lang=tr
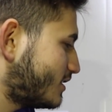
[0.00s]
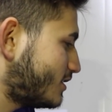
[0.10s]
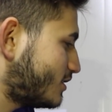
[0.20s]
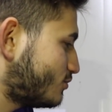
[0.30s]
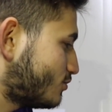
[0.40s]

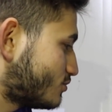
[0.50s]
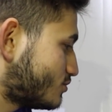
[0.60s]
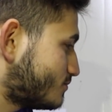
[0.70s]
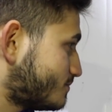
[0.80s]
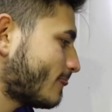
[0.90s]

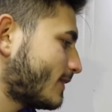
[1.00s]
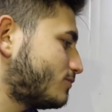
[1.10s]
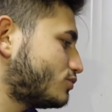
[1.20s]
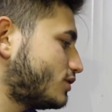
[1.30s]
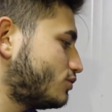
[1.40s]
inanıyoruz.
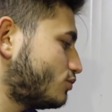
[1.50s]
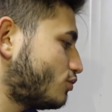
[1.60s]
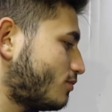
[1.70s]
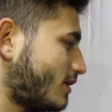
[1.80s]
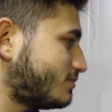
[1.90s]
Burada diyor
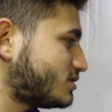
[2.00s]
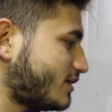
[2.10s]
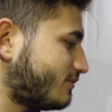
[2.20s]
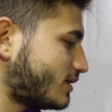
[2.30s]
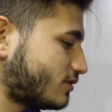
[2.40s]
normal bir
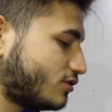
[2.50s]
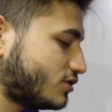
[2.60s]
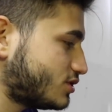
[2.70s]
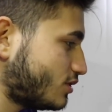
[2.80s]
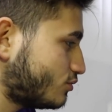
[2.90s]
cam var diyor
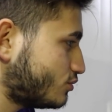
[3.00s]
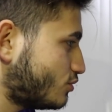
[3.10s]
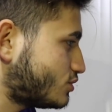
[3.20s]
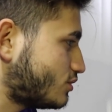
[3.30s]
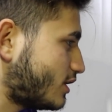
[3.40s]
işte onu
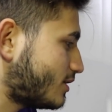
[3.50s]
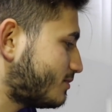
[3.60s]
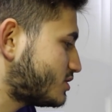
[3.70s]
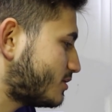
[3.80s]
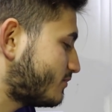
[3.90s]
gösteriyor
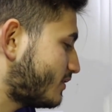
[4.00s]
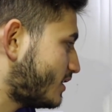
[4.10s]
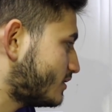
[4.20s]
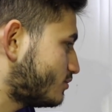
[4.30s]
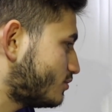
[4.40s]
araba camı
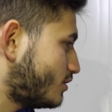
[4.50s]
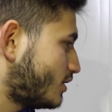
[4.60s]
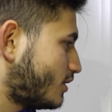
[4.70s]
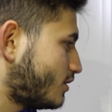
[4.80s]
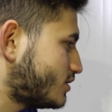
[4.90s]
falan diyor.
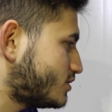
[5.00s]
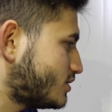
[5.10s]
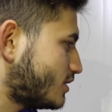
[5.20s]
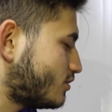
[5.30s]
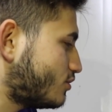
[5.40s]

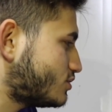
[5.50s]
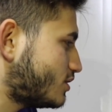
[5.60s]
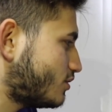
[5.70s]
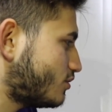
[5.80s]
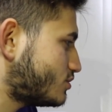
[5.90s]
İşte
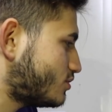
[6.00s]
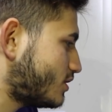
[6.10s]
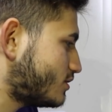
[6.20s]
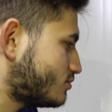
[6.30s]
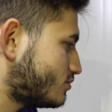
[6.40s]
gösteriyor
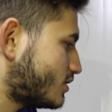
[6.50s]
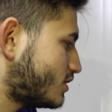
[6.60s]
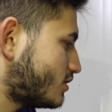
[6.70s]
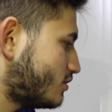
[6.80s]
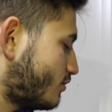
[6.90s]
gösteriyor en sonunda
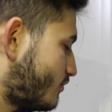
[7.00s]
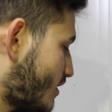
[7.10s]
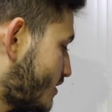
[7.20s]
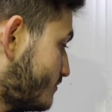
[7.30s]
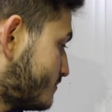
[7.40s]
kırılıyor
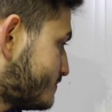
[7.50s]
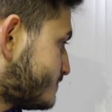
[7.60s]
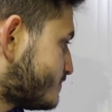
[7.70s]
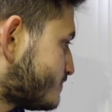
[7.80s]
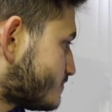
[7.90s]
falan.
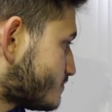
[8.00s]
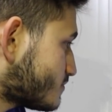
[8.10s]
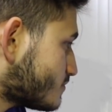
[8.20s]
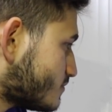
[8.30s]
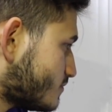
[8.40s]

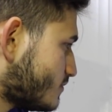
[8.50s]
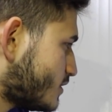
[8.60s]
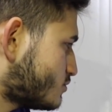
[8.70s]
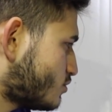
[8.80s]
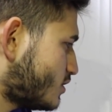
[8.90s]

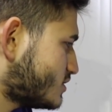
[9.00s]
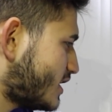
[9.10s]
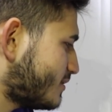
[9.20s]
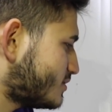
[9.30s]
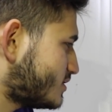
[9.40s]
Sonra
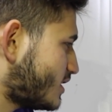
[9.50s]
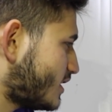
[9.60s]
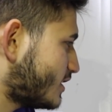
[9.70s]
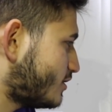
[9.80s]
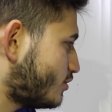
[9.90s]

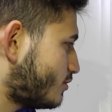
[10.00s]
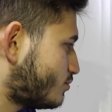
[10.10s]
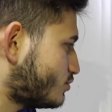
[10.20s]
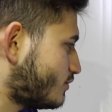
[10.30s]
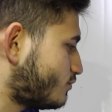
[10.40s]
Cybertruck'a
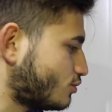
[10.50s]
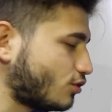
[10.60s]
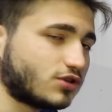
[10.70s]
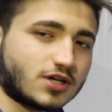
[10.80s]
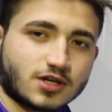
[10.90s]
geliyor. Burada
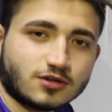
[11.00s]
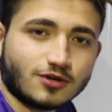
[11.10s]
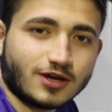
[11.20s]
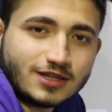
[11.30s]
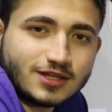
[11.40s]
vuruyor o da
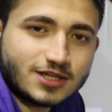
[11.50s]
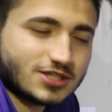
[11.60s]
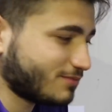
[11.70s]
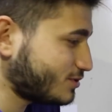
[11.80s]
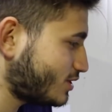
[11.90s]
kırılıyor. Yani
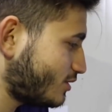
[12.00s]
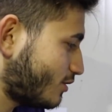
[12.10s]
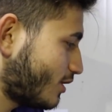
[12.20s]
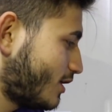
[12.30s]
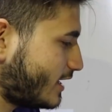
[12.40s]
değişen bir şey
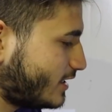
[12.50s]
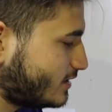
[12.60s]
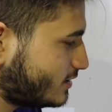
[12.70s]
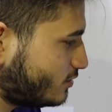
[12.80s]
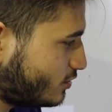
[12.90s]
yok.
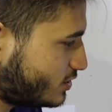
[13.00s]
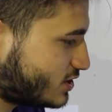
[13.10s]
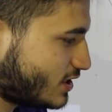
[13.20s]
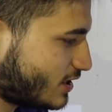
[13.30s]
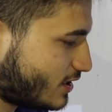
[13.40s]
Elena diyor
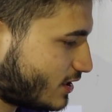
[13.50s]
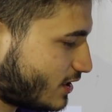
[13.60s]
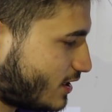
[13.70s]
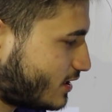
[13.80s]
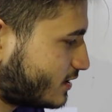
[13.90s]
işte
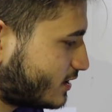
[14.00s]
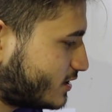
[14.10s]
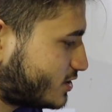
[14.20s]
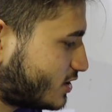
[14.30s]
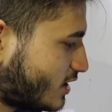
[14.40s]

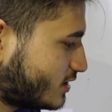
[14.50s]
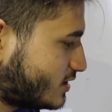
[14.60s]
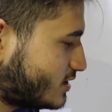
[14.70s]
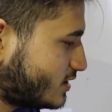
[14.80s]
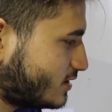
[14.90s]
arkadaşı
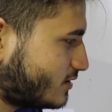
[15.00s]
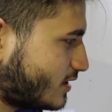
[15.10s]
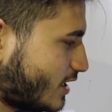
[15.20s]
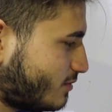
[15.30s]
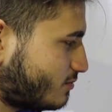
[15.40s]
kankisi
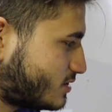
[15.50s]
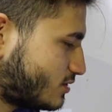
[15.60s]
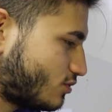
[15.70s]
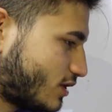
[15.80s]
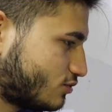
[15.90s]
emin
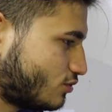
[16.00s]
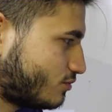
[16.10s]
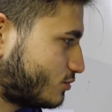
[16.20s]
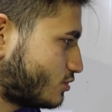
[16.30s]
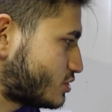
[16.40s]
misin diyor
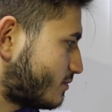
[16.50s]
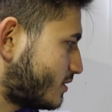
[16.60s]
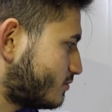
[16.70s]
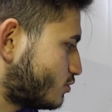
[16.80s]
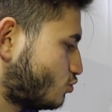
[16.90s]
atıyorum diyor
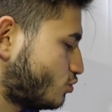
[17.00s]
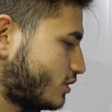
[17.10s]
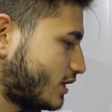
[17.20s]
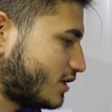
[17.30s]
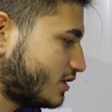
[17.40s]
cama
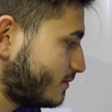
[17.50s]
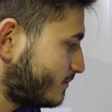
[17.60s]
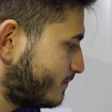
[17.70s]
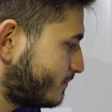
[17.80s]
gülleyi.